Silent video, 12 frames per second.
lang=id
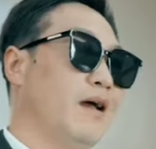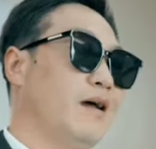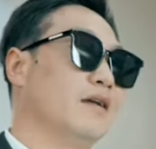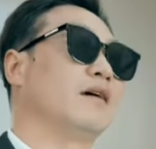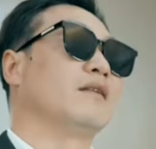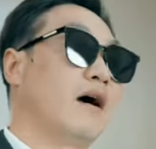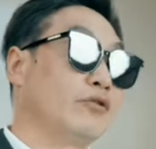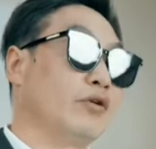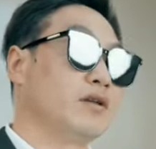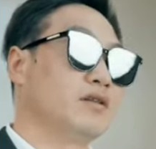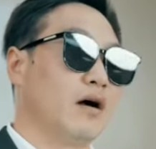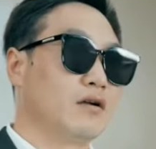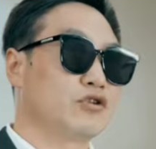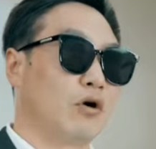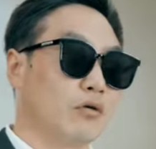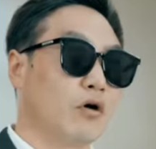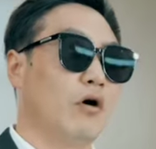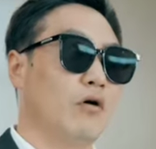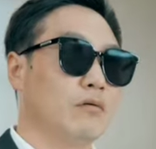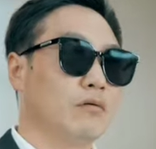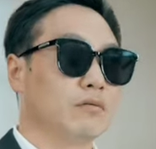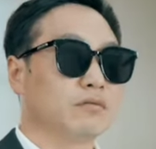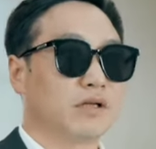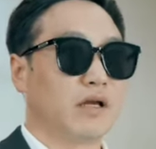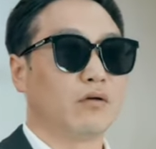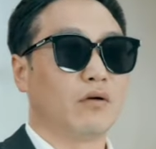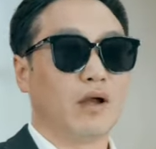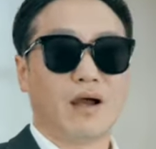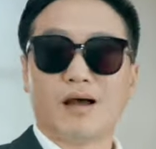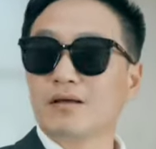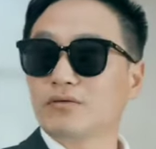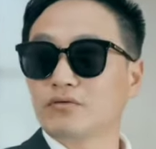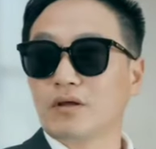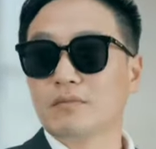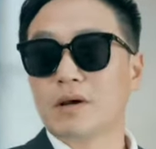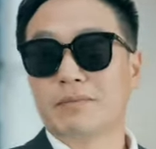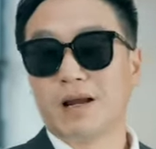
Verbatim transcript: aku ingin mendapatkan kehormatan. Kali ini aku datang dengan